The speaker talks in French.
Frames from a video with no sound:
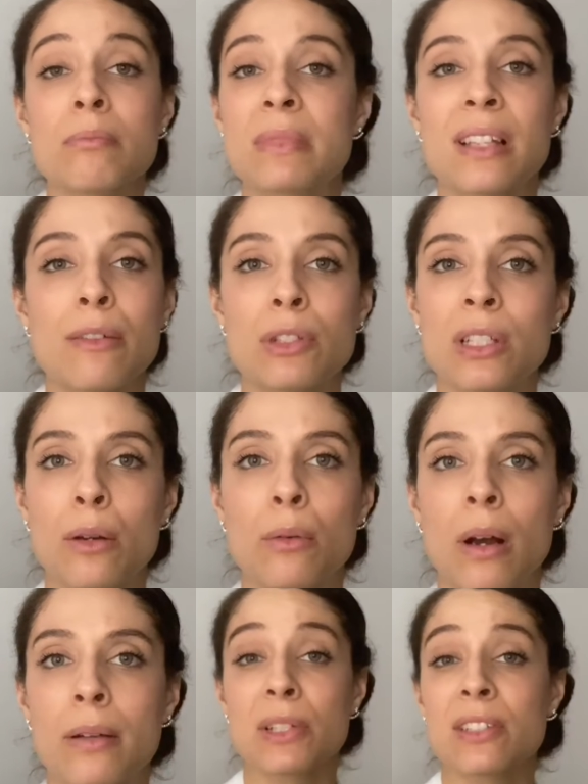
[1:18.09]
ça veut dire quoi
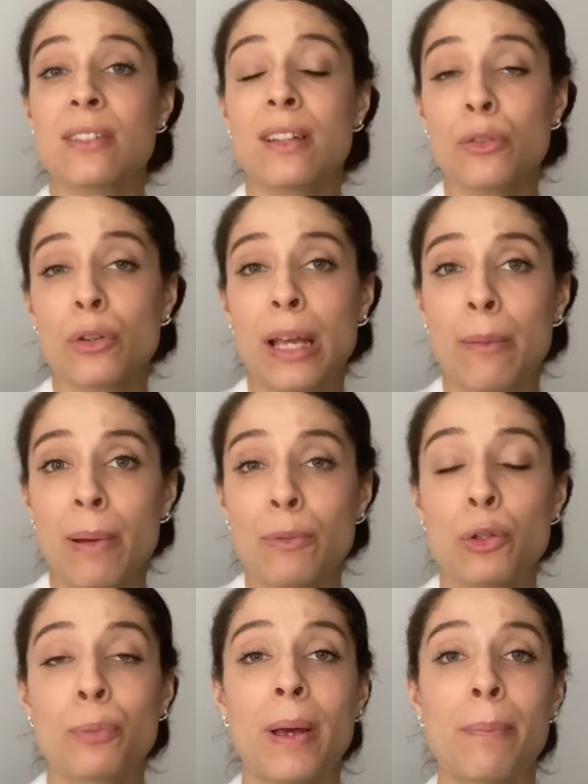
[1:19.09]
C'est être capable de ne
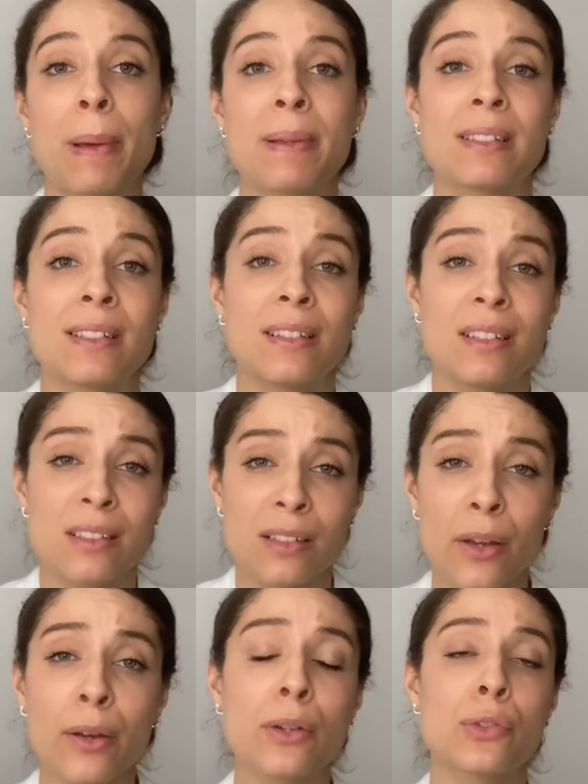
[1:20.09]
pas passer des
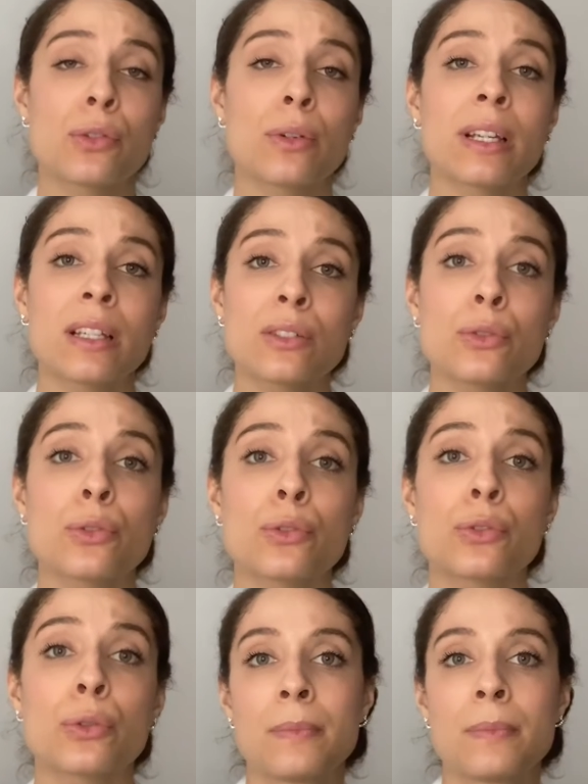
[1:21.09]
heures sur les réseaux sociaux.